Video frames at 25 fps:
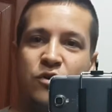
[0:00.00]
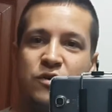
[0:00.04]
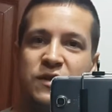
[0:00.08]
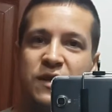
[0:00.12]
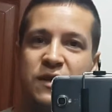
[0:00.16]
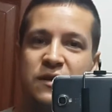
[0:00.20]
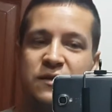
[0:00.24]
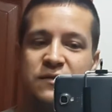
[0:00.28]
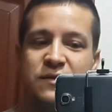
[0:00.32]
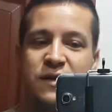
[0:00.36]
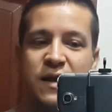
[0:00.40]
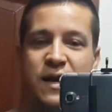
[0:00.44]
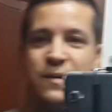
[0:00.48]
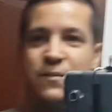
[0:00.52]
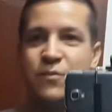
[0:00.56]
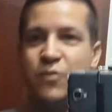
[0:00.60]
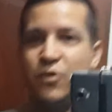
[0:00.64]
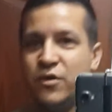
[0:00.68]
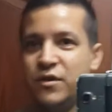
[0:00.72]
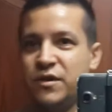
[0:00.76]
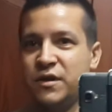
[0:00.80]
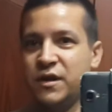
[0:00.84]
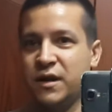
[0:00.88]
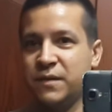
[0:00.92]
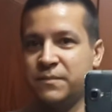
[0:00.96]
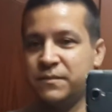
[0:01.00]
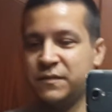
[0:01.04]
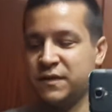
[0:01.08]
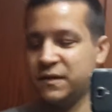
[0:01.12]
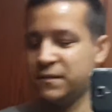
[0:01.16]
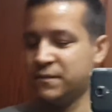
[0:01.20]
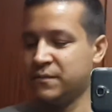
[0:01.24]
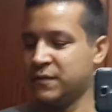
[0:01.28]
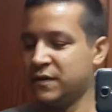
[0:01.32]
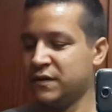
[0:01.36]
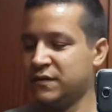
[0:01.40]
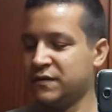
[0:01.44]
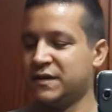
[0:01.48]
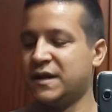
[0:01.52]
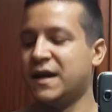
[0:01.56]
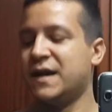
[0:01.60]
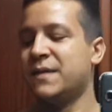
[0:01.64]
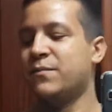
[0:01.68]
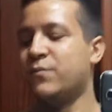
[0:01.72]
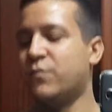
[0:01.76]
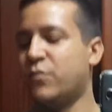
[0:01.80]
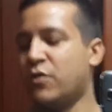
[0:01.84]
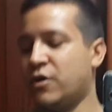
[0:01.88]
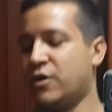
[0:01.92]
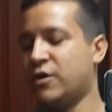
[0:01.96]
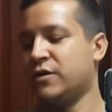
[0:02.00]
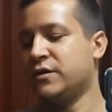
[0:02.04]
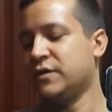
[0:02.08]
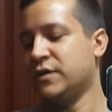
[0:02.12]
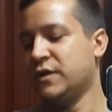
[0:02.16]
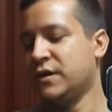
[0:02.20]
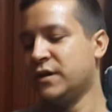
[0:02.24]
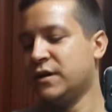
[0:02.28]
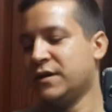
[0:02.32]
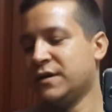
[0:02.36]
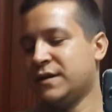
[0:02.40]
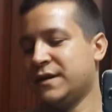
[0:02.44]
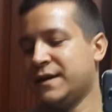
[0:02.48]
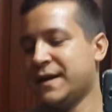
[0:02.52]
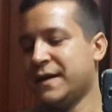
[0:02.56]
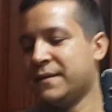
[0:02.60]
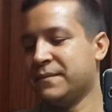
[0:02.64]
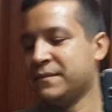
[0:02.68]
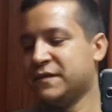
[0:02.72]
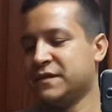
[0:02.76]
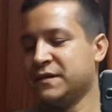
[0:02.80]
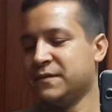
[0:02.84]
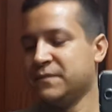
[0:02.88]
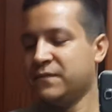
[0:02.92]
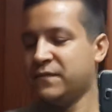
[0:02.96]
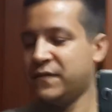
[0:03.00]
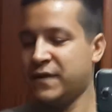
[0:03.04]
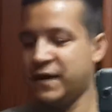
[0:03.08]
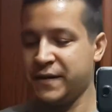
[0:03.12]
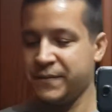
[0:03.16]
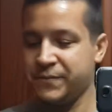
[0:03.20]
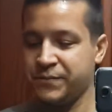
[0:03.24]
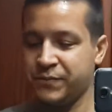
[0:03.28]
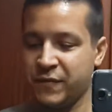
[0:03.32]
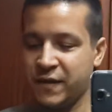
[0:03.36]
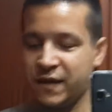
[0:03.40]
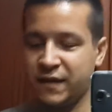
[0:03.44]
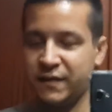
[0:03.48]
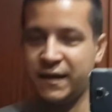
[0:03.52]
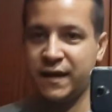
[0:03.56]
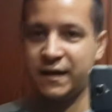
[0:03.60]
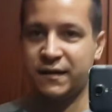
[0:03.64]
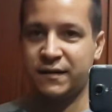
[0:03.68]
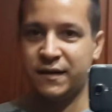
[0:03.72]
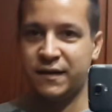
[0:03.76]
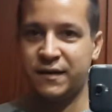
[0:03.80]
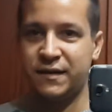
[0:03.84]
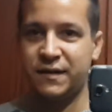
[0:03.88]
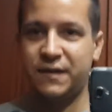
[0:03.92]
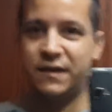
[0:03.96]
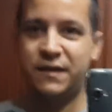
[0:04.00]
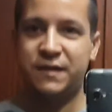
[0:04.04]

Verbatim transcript: coil'lara dry burn yaptım, dry burn yaptım ve tekrar